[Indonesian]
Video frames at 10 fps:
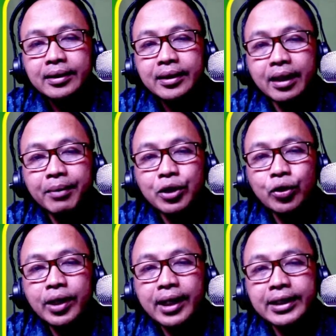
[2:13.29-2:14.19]
Terdapat
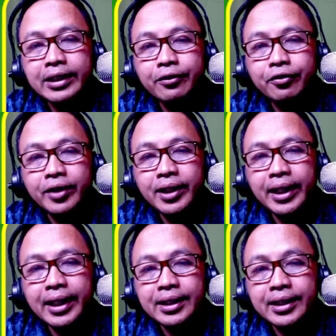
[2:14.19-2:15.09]
juga TV
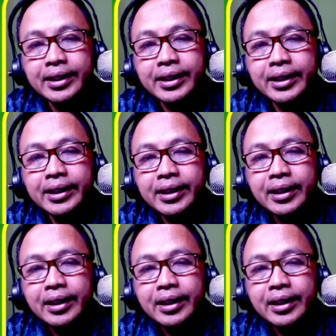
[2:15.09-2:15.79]
LCD